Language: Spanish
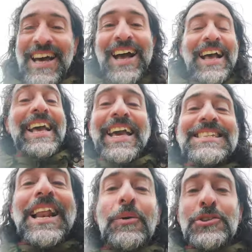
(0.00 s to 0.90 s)
¿Está?
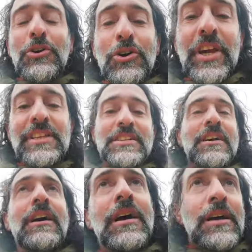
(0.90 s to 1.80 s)
Esa es la cuestión con
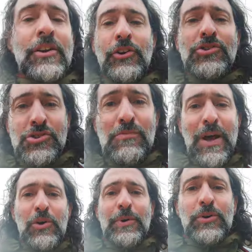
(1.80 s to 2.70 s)
Logitech. No son
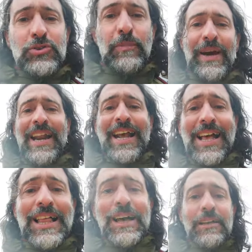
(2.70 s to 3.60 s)
malos productos, para
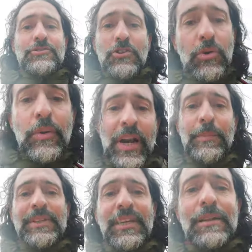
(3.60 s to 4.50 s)
nada. Yo lo vuelvo a
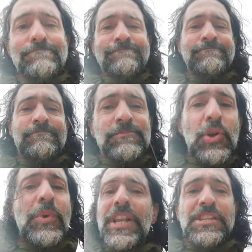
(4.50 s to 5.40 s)
repetir.
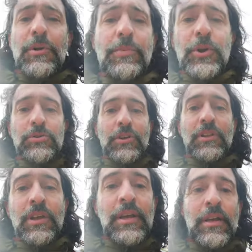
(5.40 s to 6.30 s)
Son buenísimos los productos.
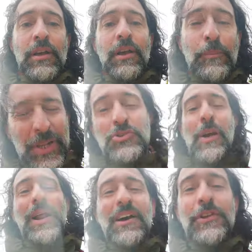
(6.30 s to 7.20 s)
Pero es
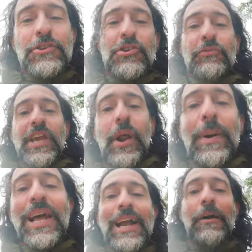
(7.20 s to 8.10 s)
una mala filosofía, una
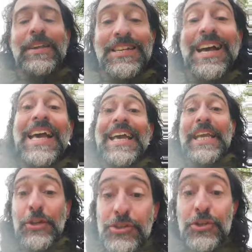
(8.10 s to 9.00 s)
mala cabeza.
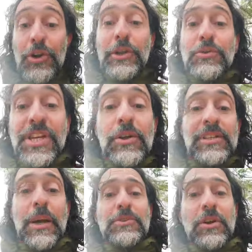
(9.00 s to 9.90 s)
Y nosotros linuxeros
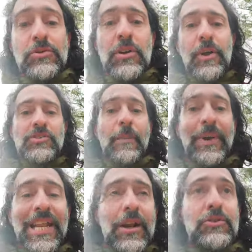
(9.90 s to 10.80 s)
que estamos acostumbrados a
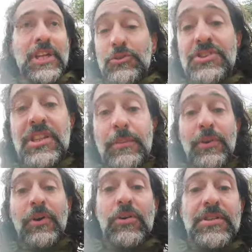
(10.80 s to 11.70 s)
pelear contra todo ese
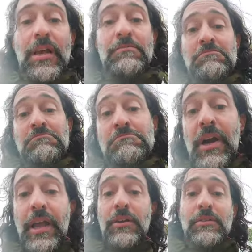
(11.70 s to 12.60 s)
tipo de cosas,
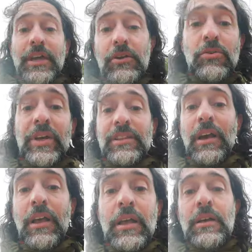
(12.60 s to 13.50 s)
bueno, ¿qué nos cuesta?
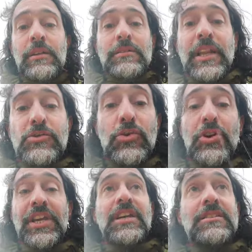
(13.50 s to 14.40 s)
¿Tenés un
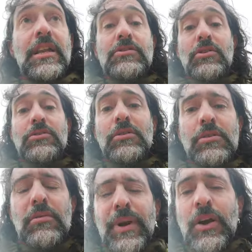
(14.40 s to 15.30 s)
Logitech? ¿Tenés
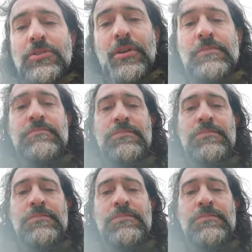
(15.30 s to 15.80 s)
otro? Compra otro.